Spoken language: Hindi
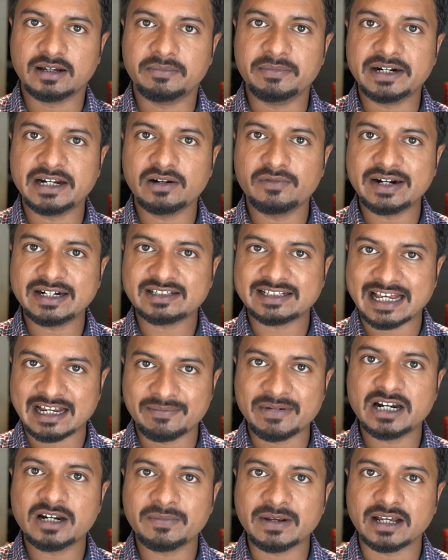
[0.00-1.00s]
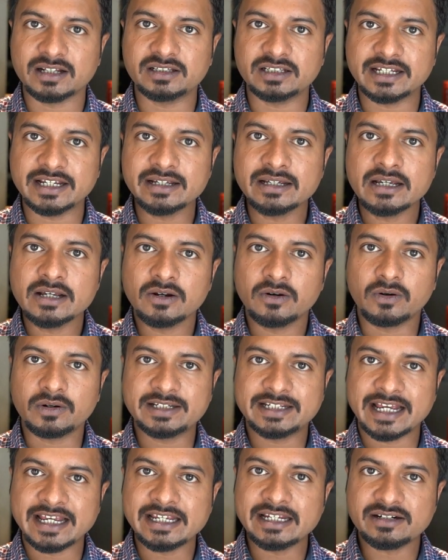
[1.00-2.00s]
मिडल वेट सेगमेंट में आती है और
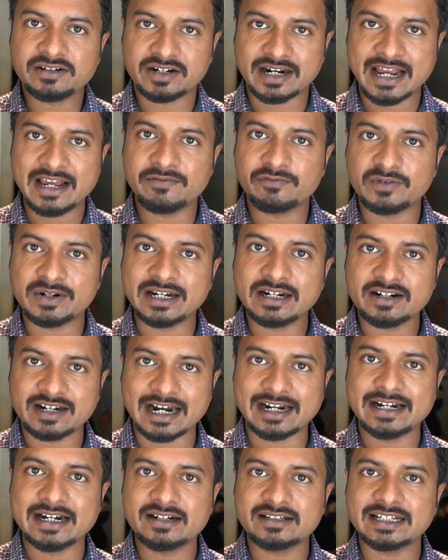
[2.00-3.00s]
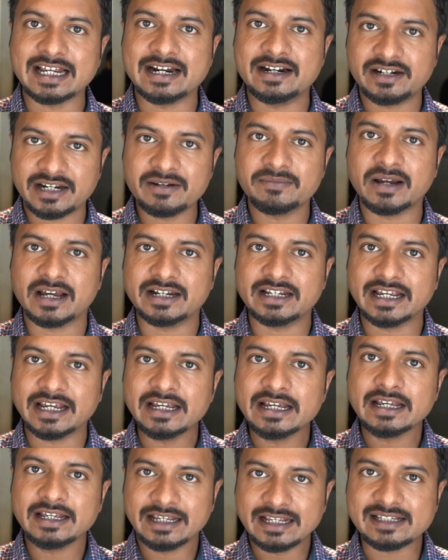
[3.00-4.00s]
यही ट्रायम्फ ने ट्राइडेंट से एंट्री मारी है
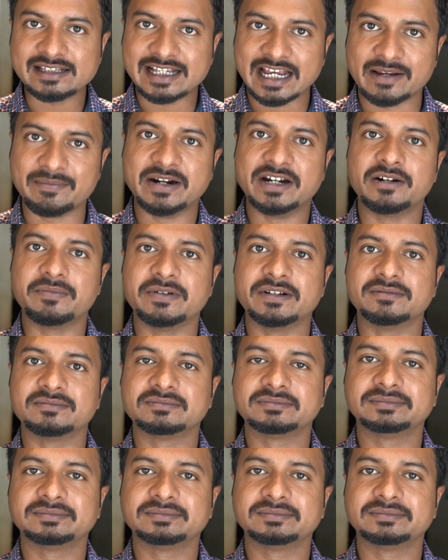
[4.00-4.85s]
इस सेगमेंट में